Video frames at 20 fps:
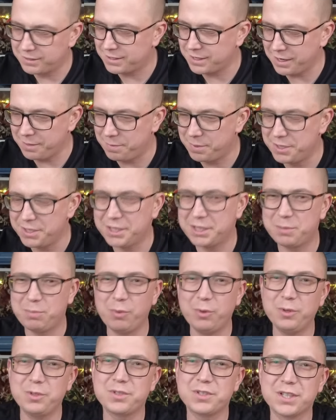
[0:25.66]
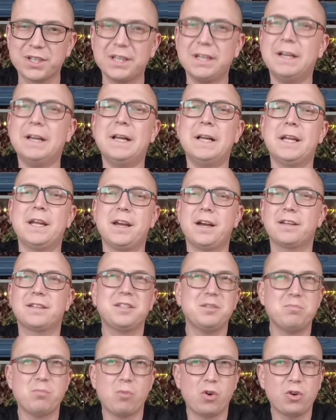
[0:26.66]
sei mir nicht böse.
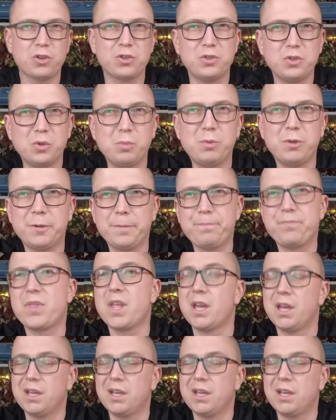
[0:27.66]
Hat die Mock-Nummer